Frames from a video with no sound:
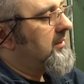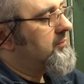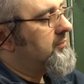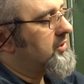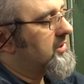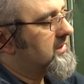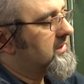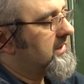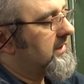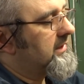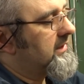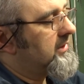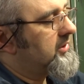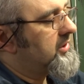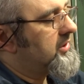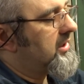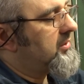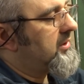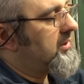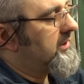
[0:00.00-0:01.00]
przestaje
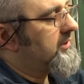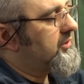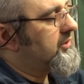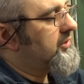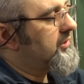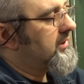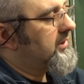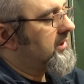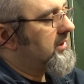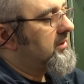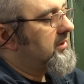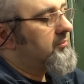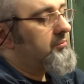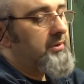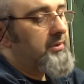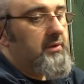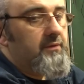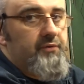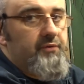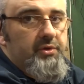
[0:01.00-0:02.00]
działać na
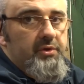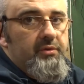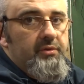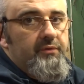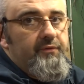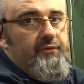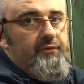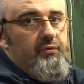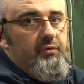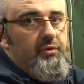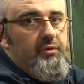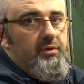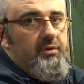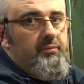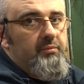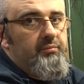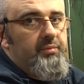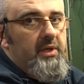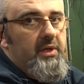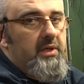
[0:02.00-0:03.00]
pierwszych dwóch
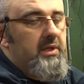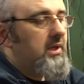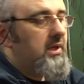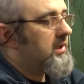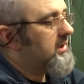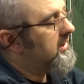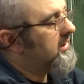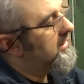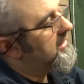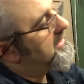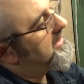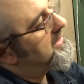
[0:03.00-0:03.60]
biegach.